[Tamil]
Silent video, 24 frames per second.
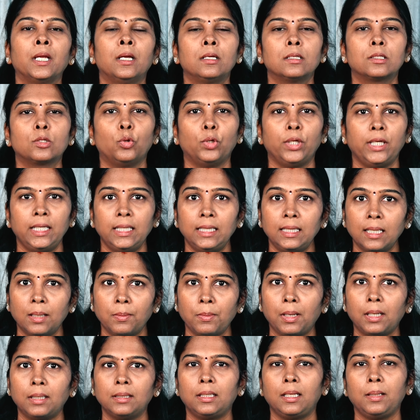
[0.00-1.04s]
ஸோ இந்த
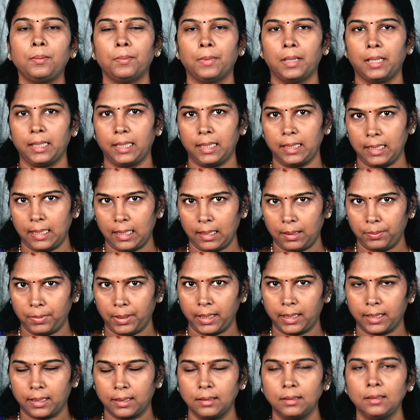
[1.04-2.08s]
மாதிரி
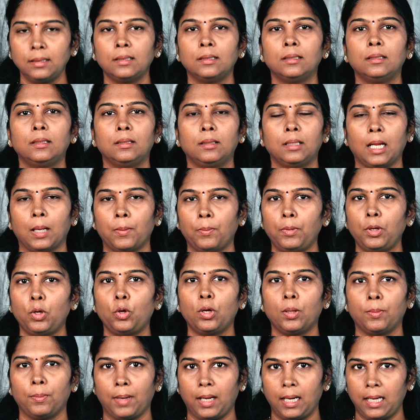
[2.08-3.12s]
மனநிலைமைக்கு
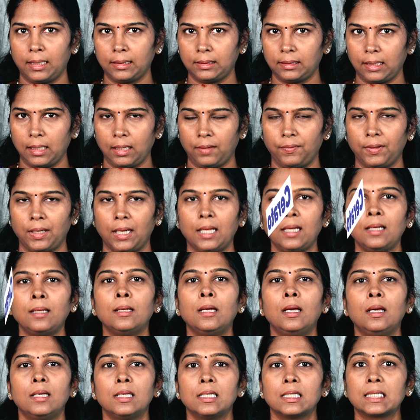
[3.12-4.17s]
நம்மளோட மலர் தீர்வில்
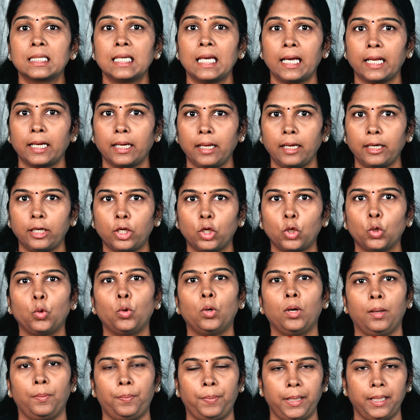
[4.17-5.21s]
செரட்டோ
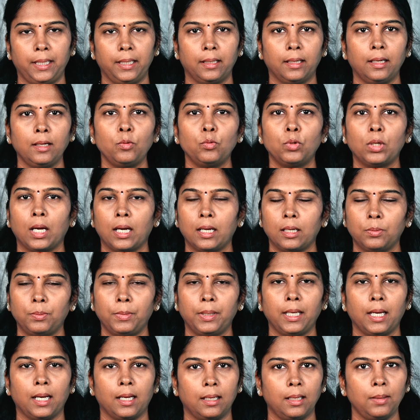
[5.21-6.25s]
அப்படிங்கிற ஒரு
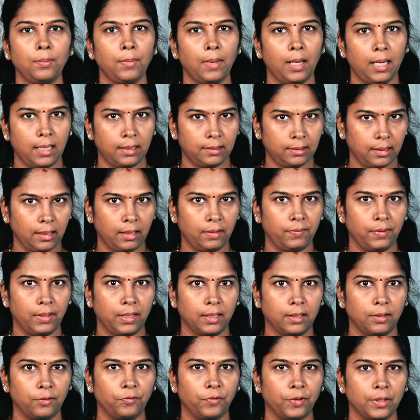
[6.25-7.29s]
அருமையான மலர் தீர்வு
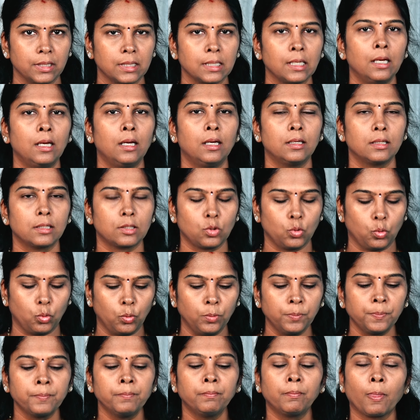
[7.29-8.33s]
இருக்குது ஃப்ரெண்ட்ஸ் ஸோ
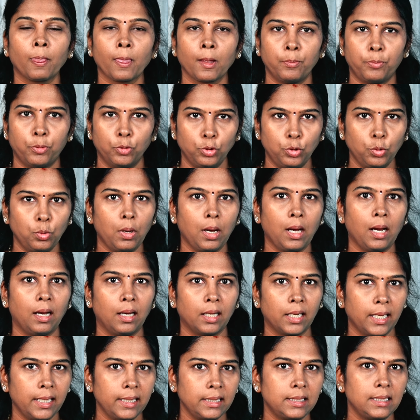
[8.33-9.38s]
பொதுவாக
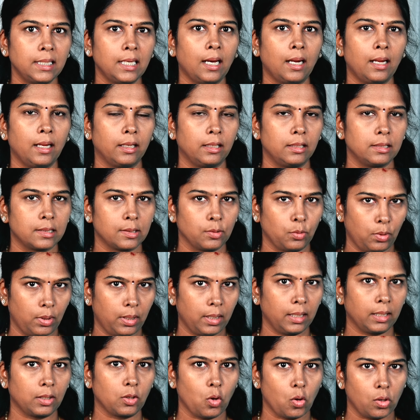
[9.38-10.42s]
ஆராய்ச்சியாளர்கள்
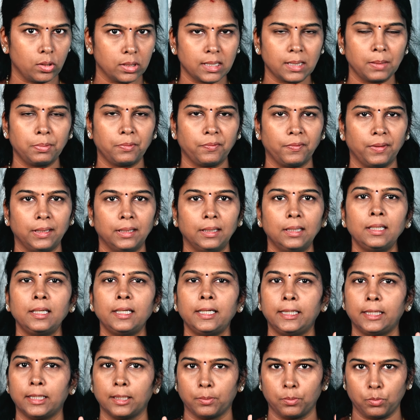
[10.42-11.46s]
சொல்கிற கான்செப்ட் வந்து
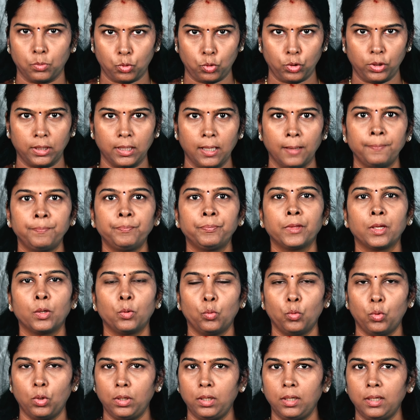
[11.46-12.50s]
இந்த மூணு தான்
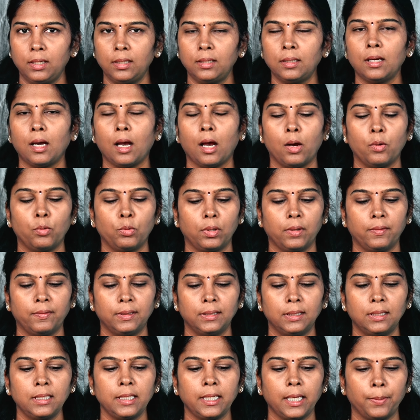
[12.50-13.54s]
ஒன்று அவங்க
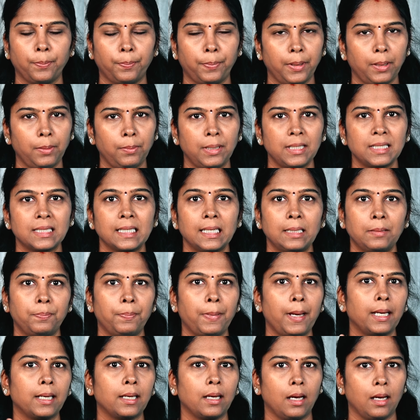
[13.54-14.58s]
வந்து எப்பயுமே
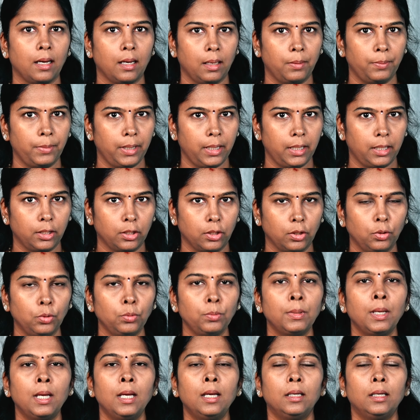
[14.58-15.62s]
செட்பேக் ஆகாமல்
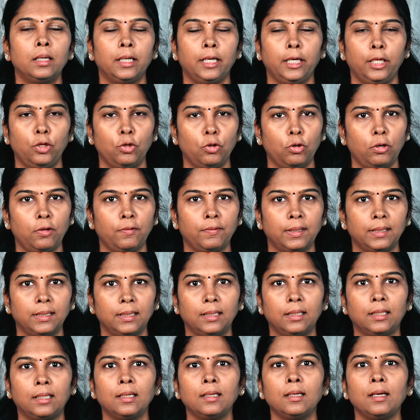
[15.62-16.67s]
இருக்கணும் இன்னொன்று
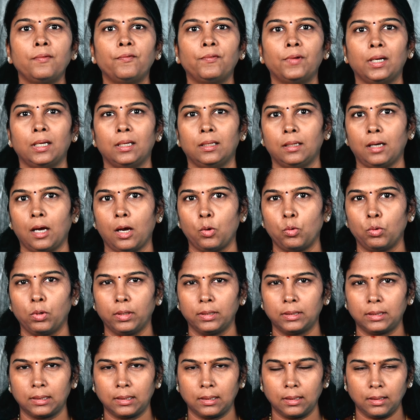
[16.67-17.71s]
வந்துட்டு அவங்க
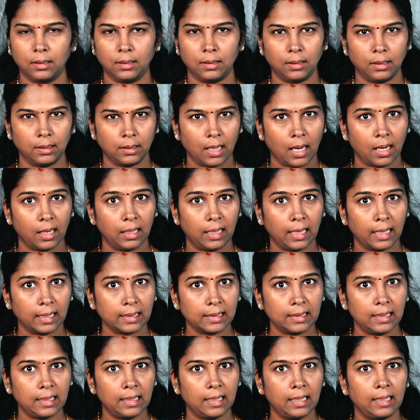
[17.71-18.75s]
தான்
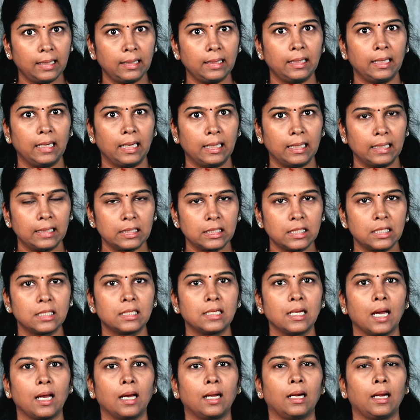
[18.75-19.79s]
லக் இல்லைன்னு
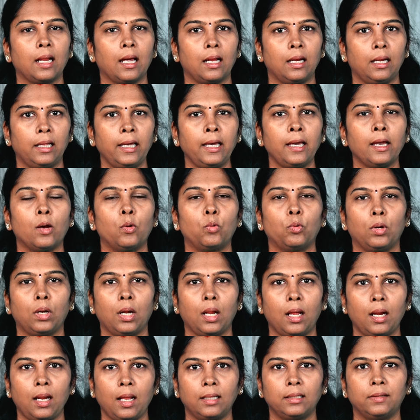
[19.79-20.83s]
நினச்சிட்டாங்கனாலே
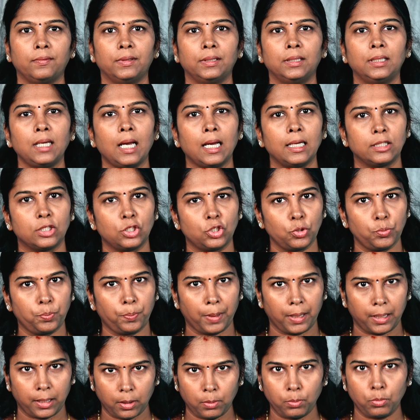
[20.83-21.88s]
அவங்களால அதை வந்து அச்சீவ்
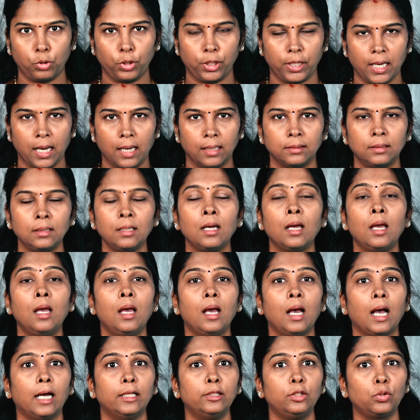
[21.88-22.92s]
பண்ண முடியாது
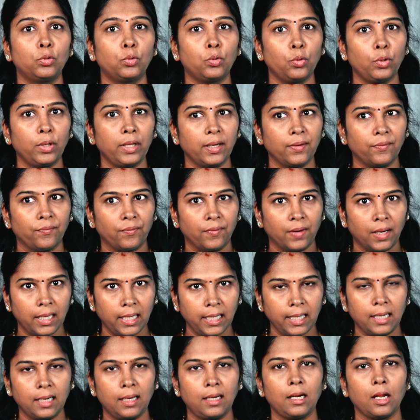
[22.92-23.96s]
அதுக்குரிய
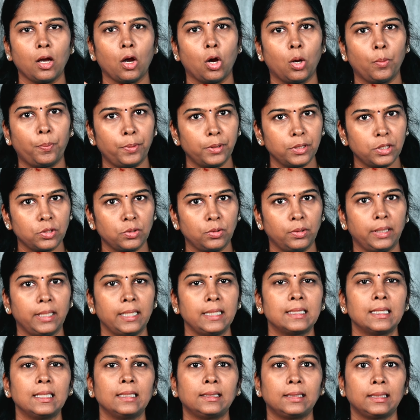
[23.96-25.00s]
வழிகள்
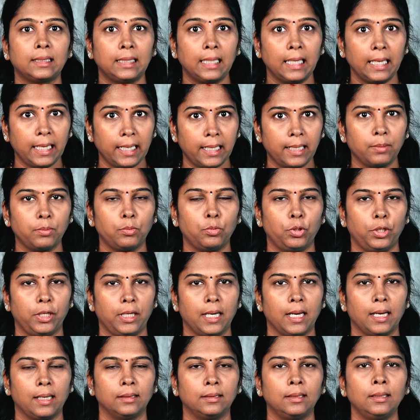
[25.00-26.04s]
ஆப்பர்ச்சுனிட்டிஸை தேட
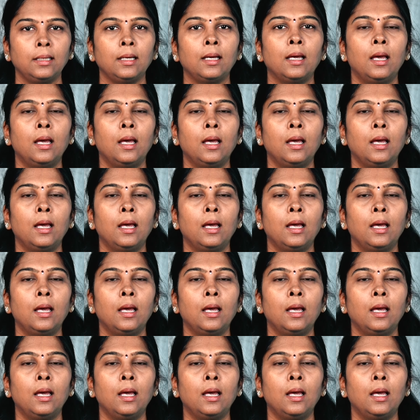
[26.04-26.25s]
முடியாது